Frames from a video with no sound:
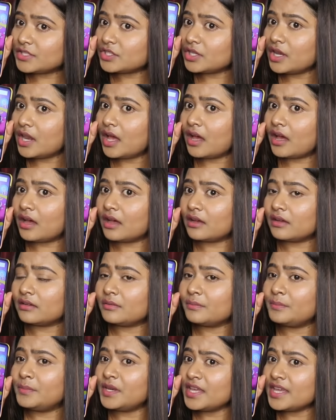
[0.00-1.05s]
एंजेला
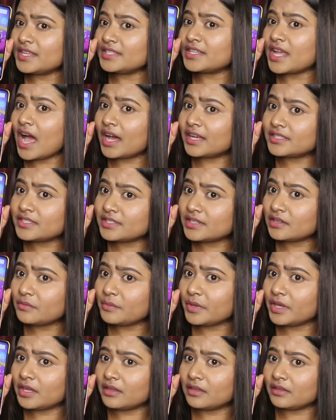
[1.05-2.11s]
प्लीज आंसर
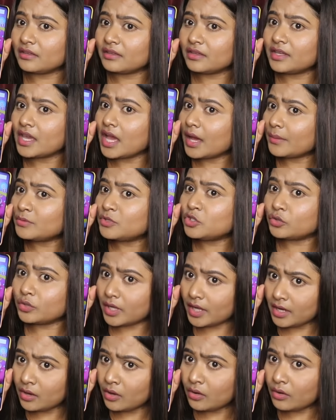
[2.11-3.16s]
मी क्या आप
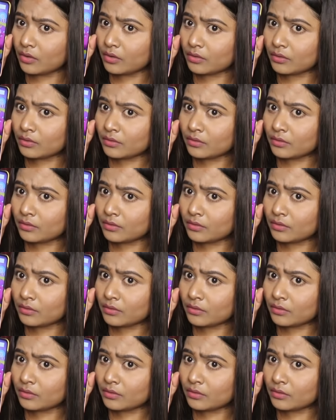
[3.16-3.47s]
चुड़ैल हो